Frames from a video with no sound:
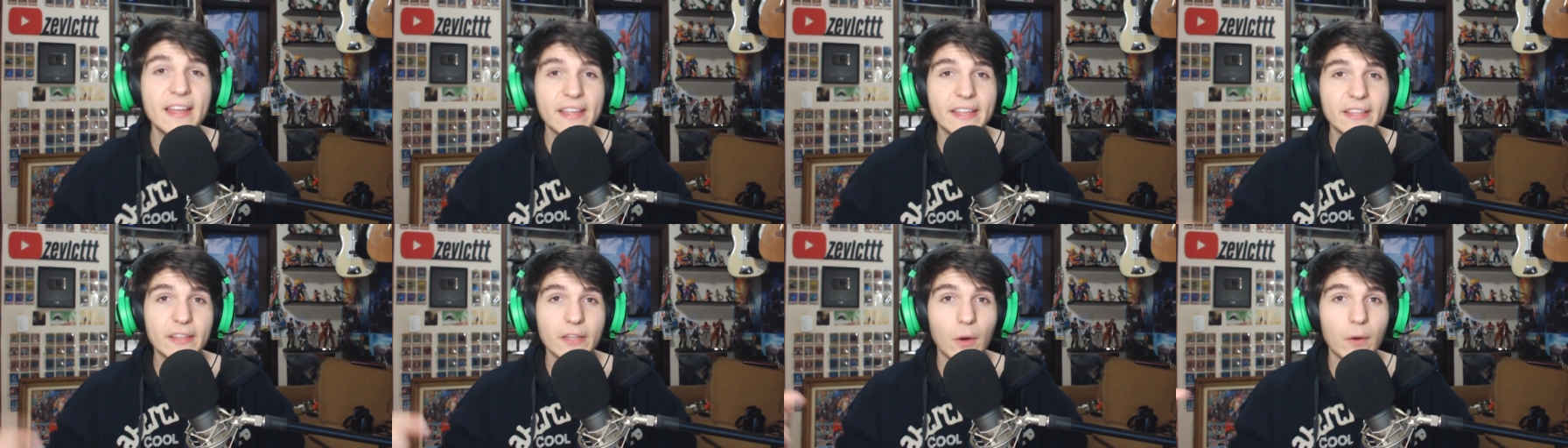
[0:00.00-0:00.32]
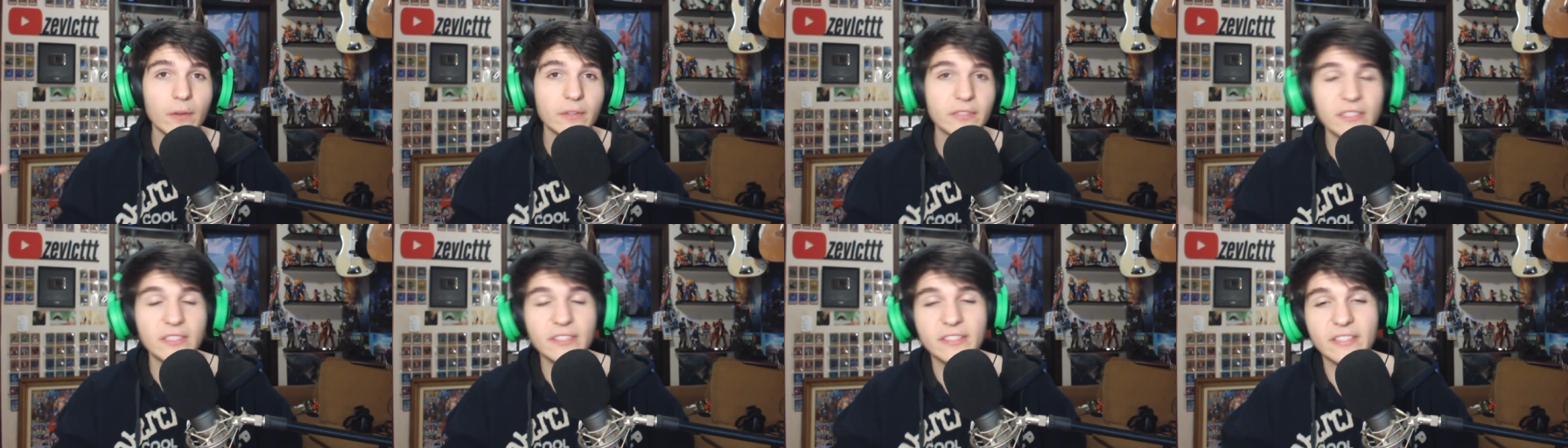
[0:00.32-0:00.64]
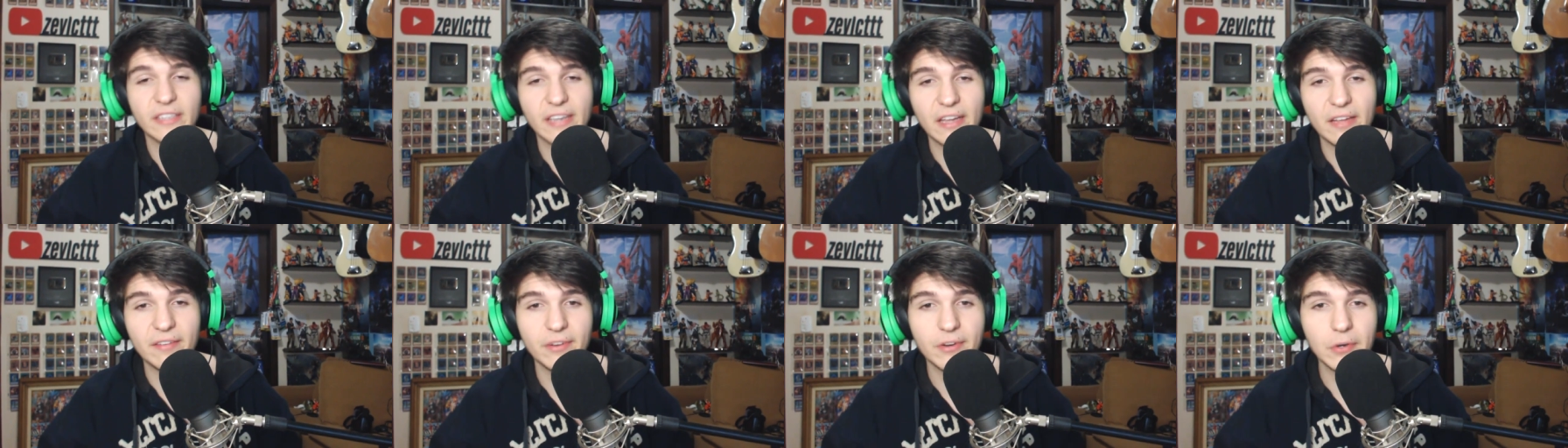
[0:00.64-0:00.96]
então se
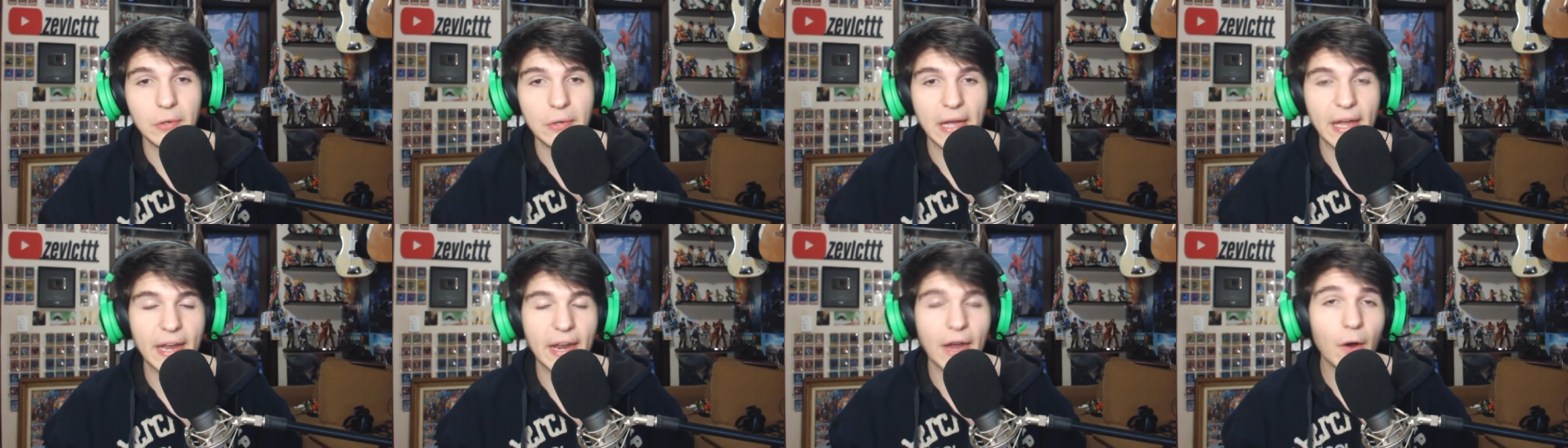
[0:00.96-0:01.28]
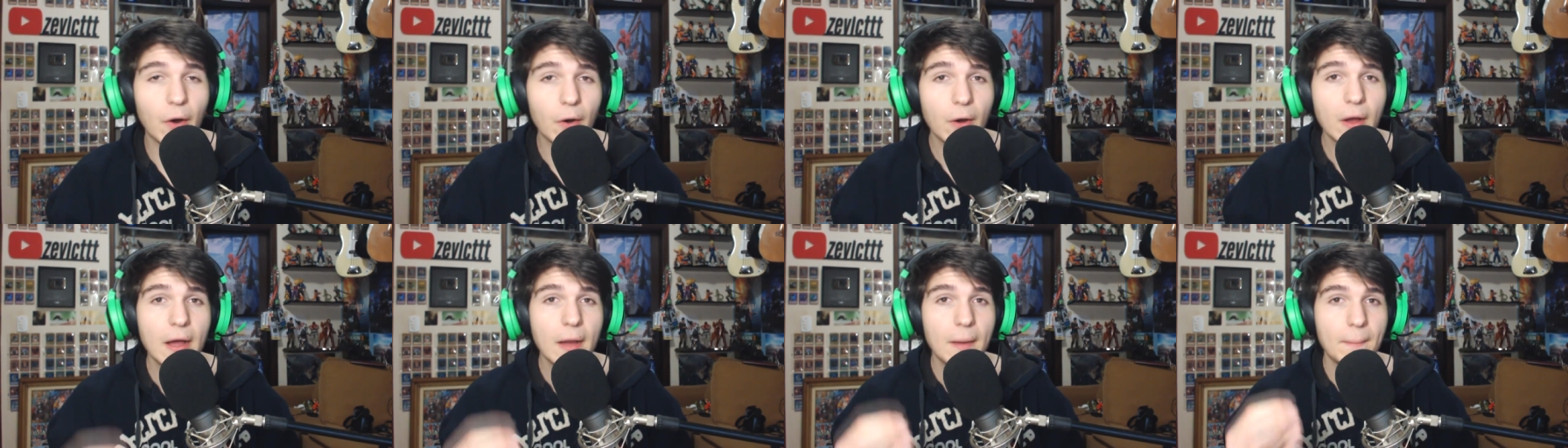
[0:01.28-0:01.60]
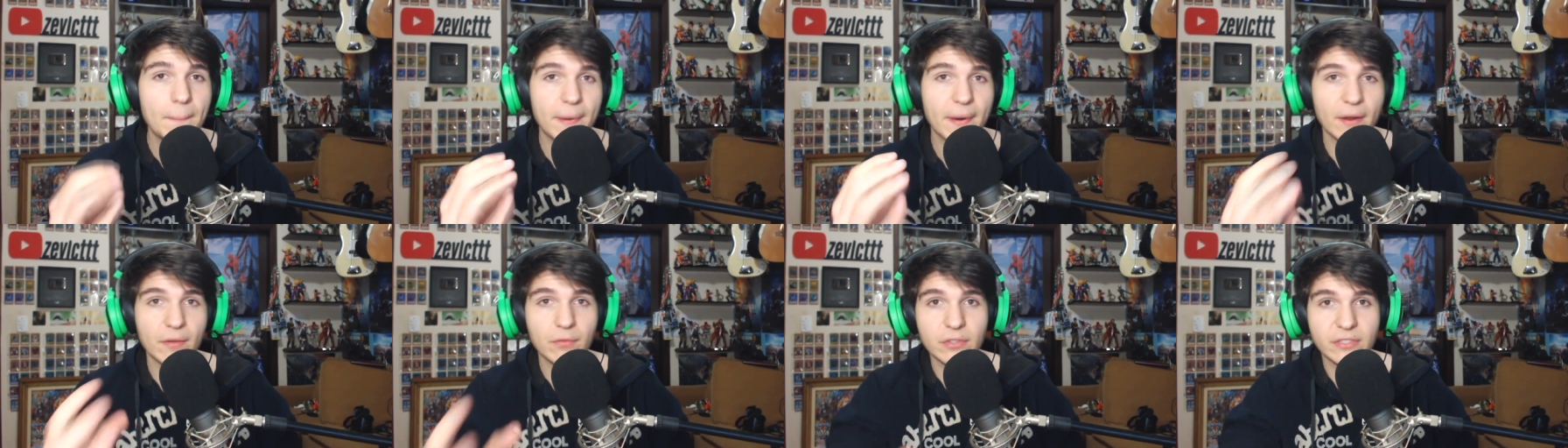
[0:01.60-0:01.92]
inscreve no canal
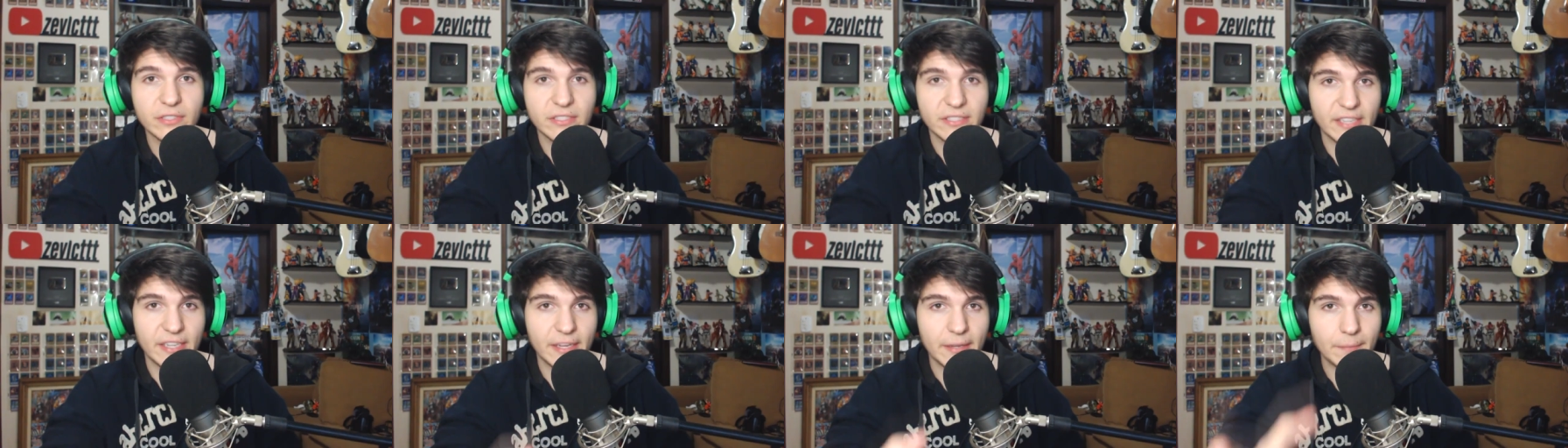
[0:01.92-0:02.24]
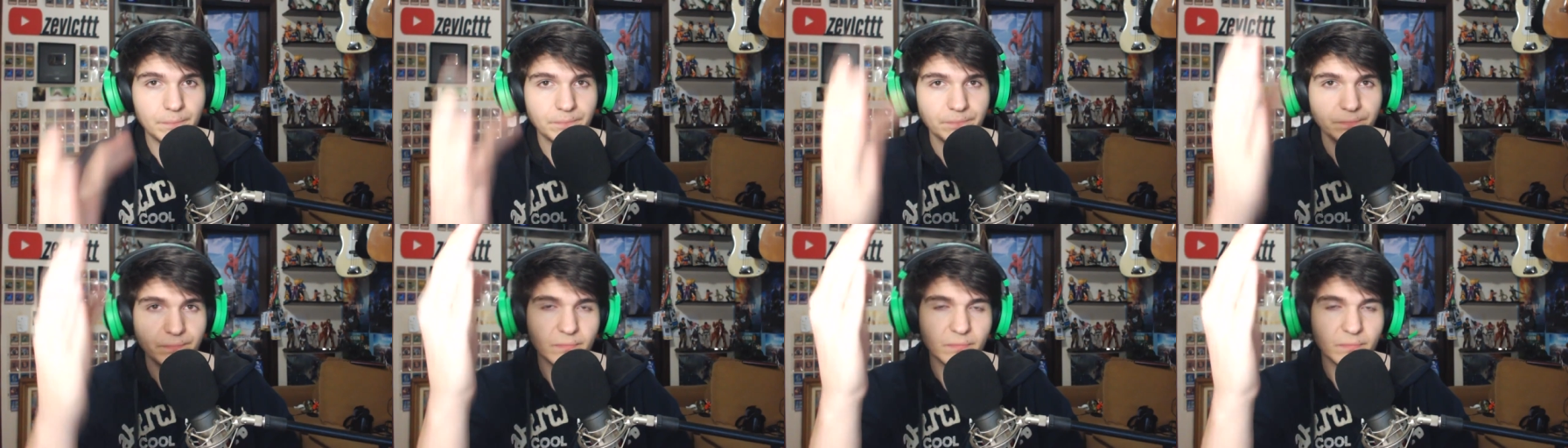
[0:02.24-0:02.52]
pra você